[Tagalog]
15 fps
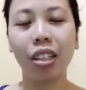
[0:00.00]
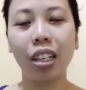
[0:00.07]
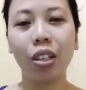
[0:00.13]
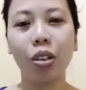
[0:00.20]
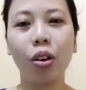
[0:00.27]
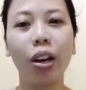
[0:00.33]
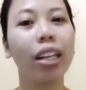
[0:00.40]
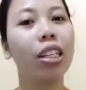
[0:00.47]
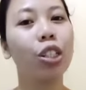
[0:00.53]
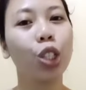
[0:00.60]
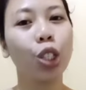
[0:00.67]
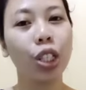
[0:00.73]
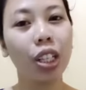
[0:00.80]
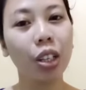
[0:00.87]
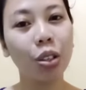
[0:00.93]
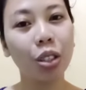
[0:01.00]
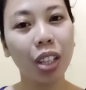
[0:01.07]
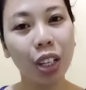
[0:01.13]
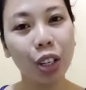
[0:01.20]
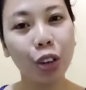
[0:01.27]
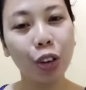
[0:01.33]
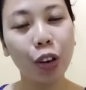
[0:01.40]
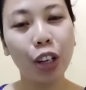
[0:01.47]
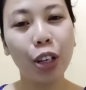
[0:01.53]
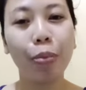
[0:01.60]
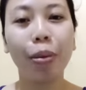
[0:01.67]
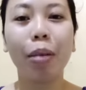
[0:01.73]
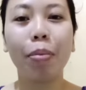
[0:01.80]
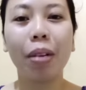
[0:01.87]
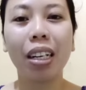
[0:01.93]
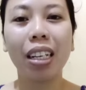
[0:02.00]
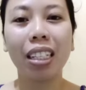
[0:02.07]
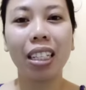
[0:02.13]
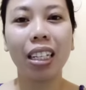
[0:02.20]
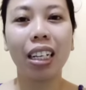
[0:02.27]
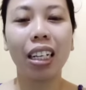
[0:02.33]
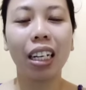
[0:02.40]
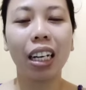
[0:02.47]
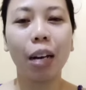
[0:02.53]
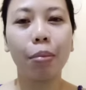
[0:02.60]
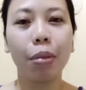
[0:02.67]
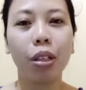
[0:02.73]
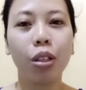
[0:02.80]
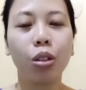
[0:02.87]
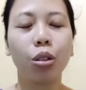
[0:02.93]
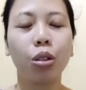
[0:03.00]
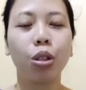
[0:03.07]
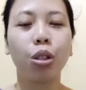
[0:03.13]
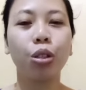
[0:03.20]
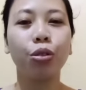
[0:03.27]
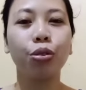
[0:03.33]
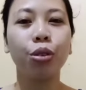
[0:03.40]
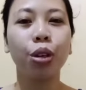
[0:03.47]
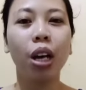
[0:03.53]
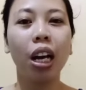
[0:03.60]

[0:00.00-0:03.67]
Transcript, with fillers: routine ko and share ko sa inyo kung ano yung mga products na ginagamit ko. So,